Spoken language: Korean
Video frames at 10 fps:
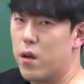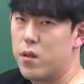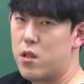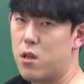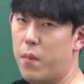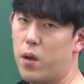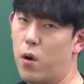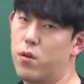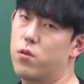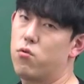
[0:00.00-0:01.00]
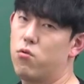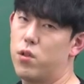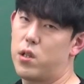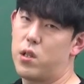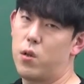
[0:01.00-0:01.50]
심해 열수구
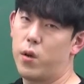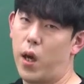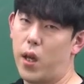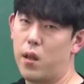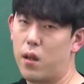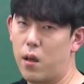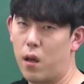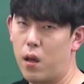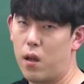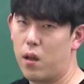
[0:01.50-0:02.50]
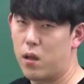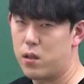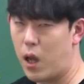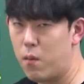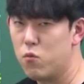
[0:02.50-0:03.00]
지역에 있는 그
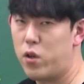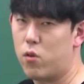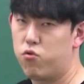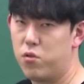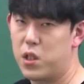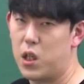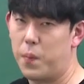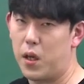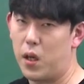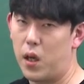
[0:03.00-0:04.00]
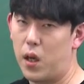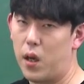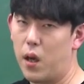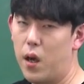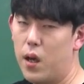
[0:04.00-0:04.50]
생물의 군집이